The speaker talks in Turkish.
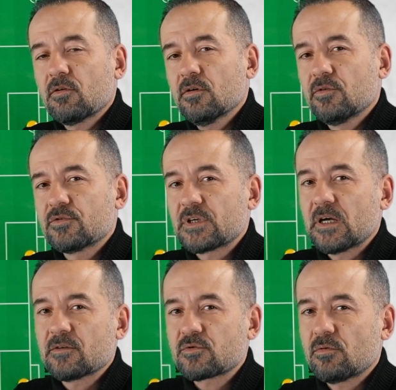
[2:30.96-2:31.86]
Okan
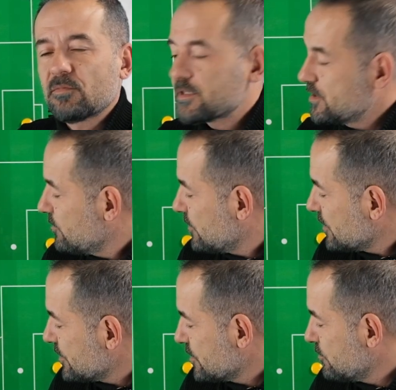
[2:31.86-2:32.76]
Hoca son maçta Emre
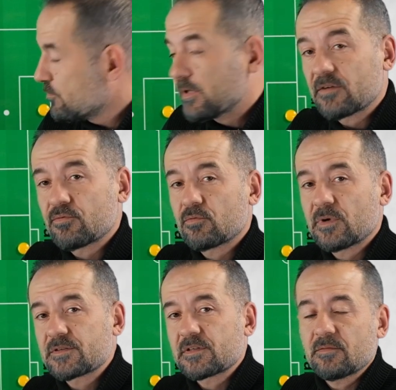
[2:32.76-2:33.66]
Taşdemir'in
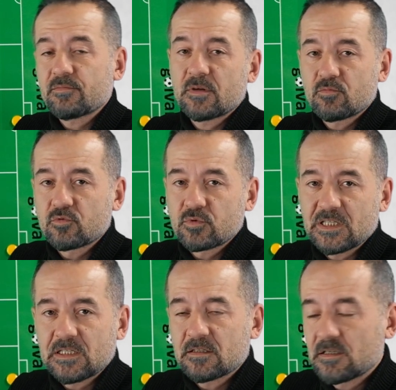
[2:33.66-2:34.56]
performansından memnun
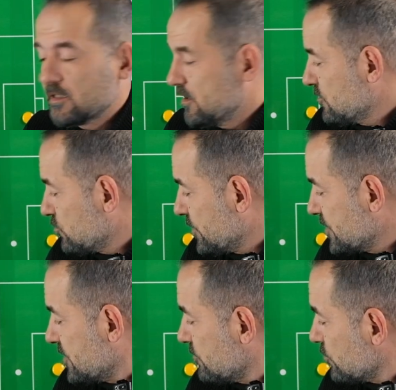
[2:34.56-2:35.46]
değil.
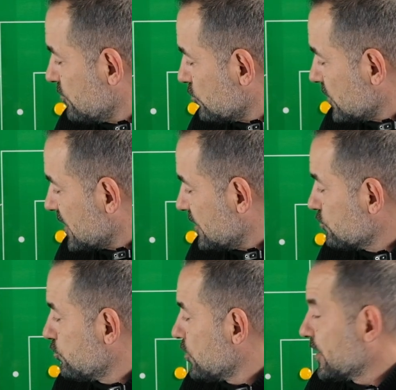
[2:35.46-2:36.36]
Dolayısıyla burada mutlaka
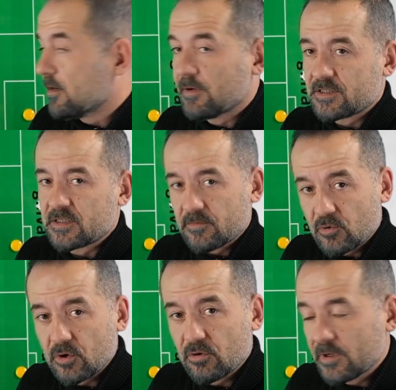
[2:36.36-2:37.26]
Dubois ile başlar
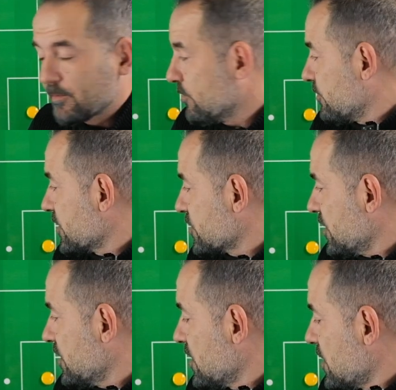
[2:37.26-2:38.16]
böyle önemli bir maçta.